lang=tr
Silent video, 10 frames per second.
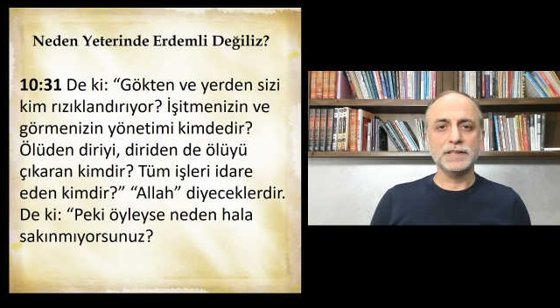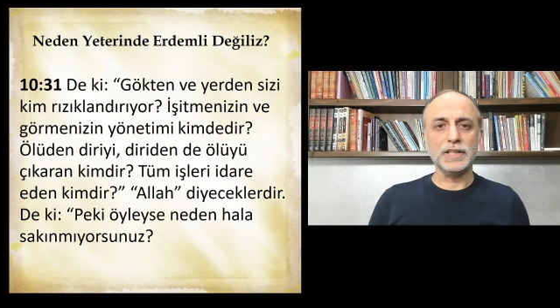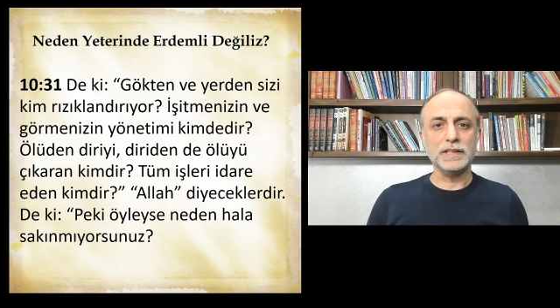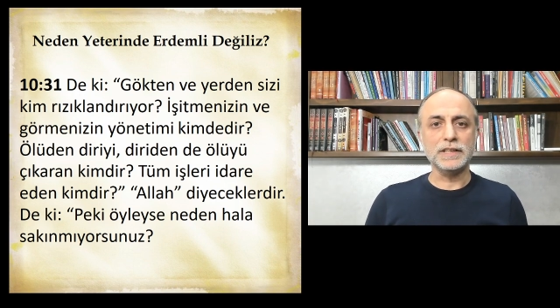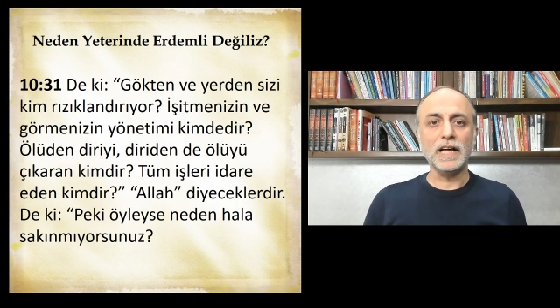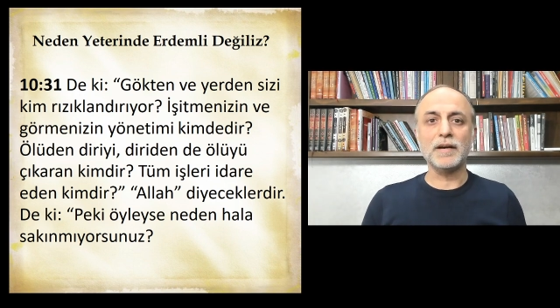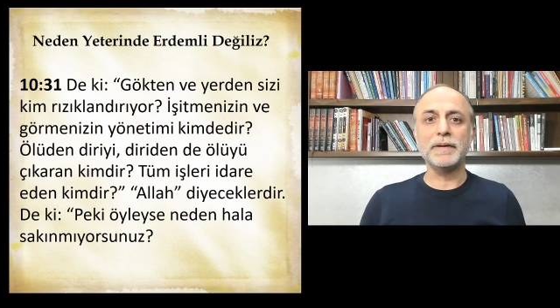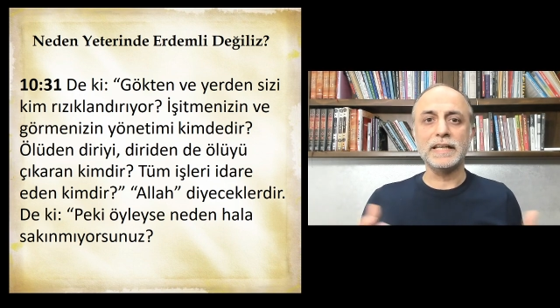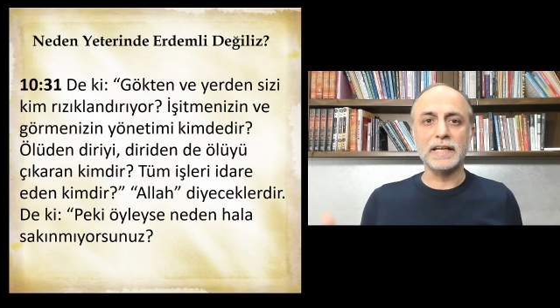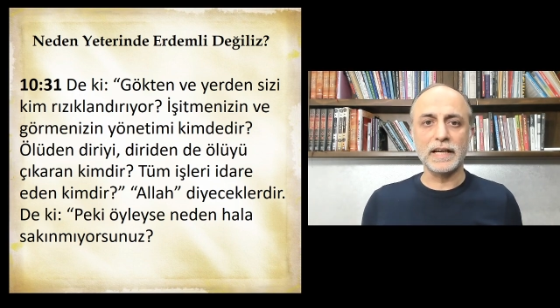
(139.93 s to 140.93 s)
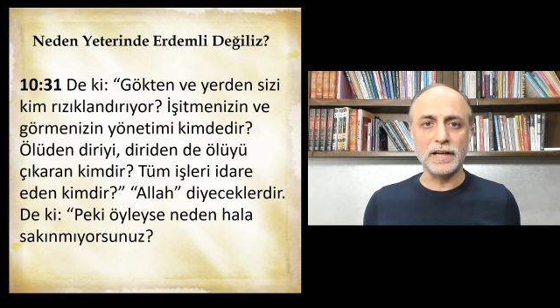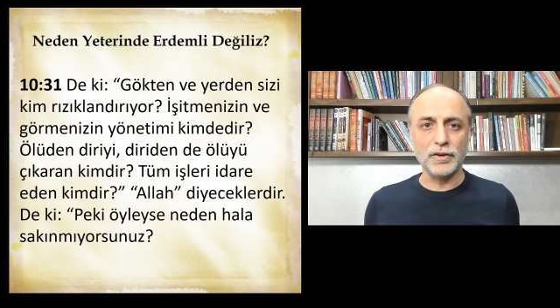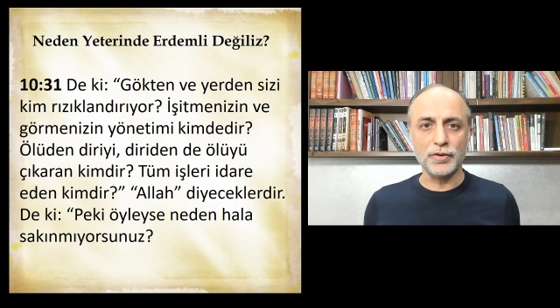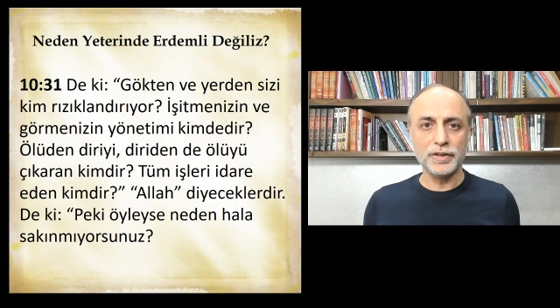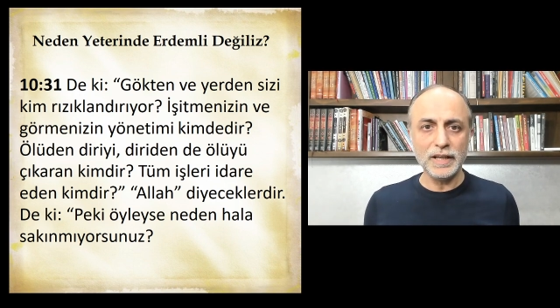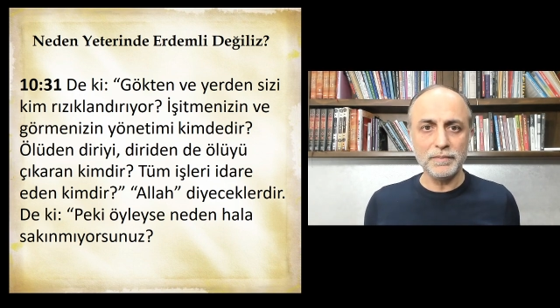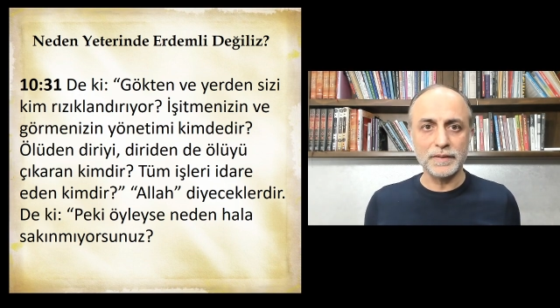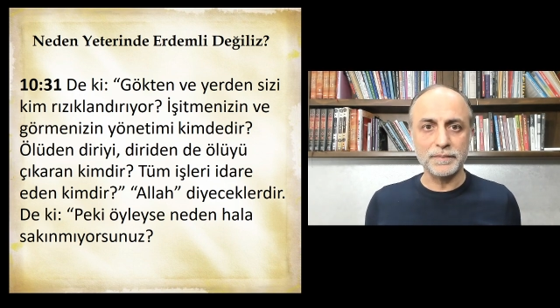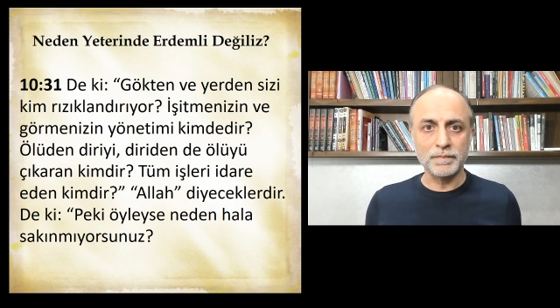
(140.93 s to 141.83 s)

canlılar meydana geliyor değil mi?